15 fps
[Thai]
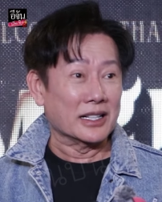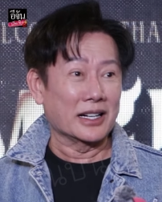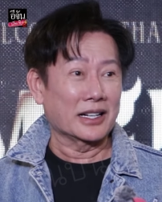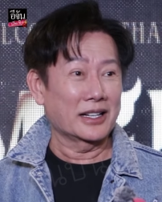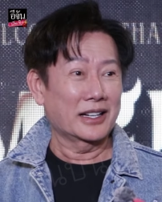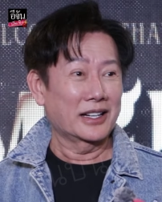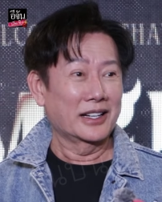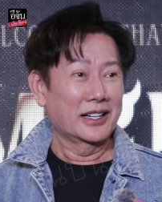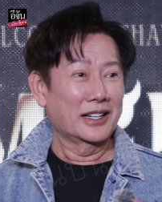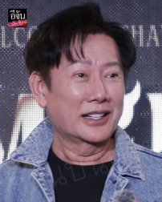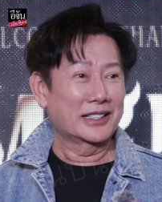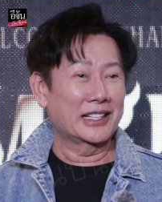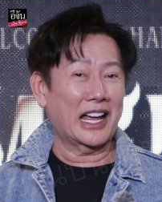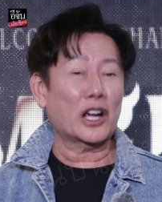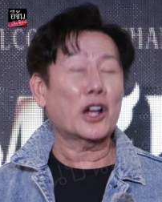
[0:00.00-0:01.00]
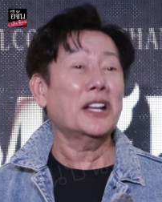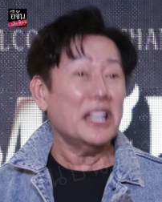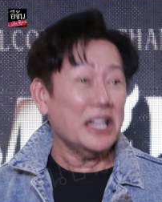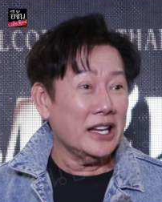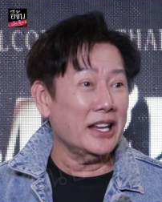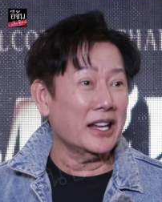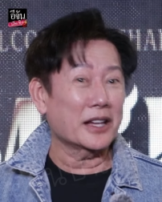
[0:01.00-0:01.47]
อนะก็
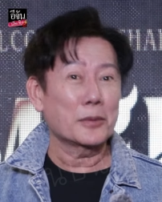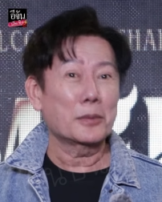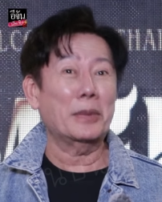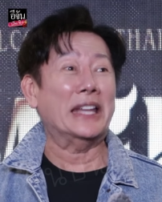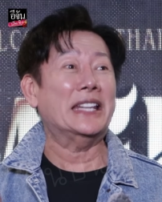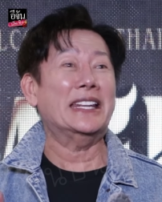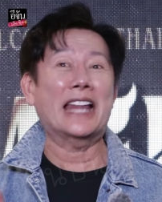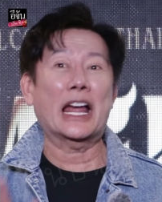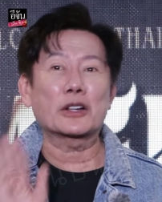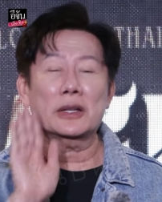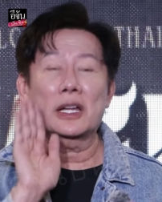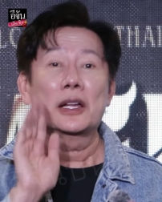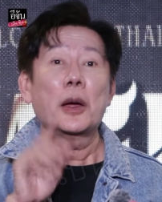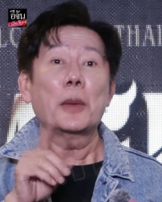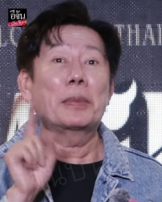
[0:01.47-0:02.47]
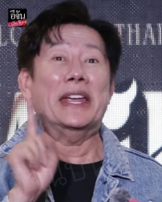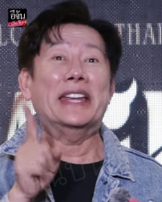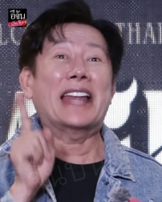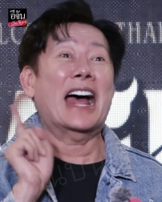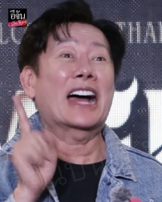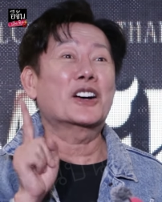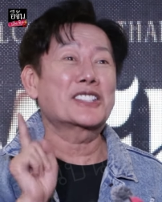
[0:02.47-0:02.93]
ดีปีที่แล้วปี
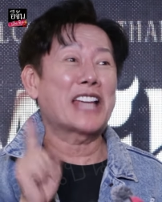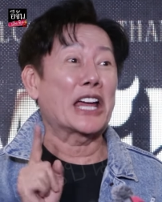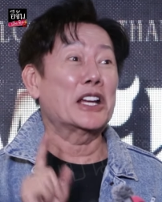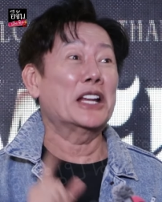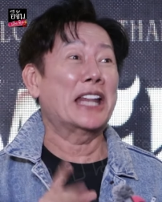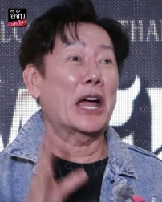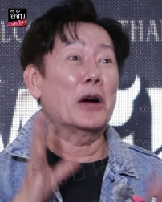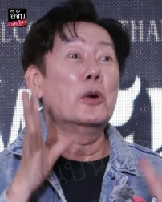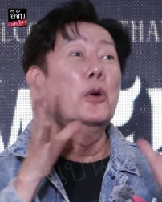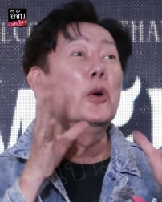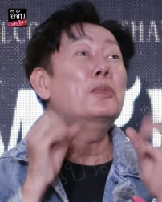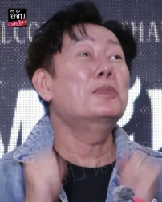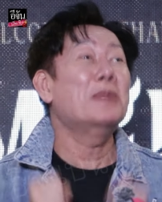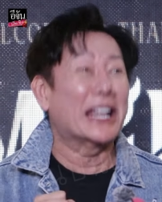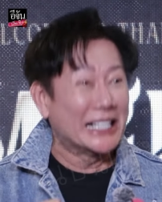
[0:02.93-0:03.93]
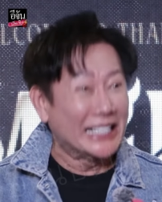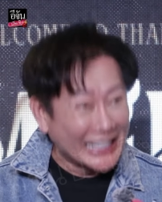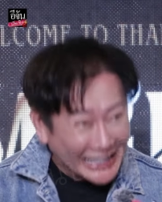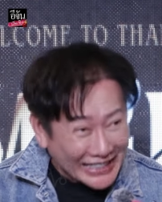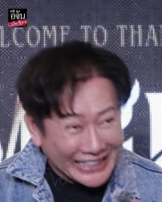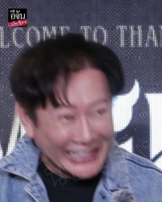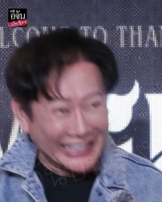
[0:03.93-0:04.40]
หน้าเขาจ่ายเงินแล้วฮุบเงิน
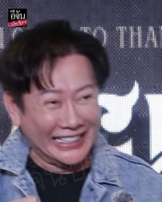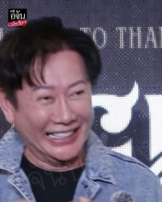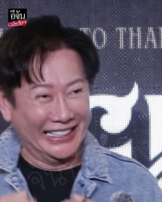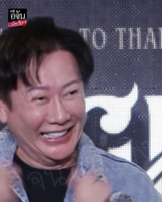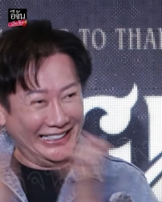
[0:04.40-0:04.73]
เลย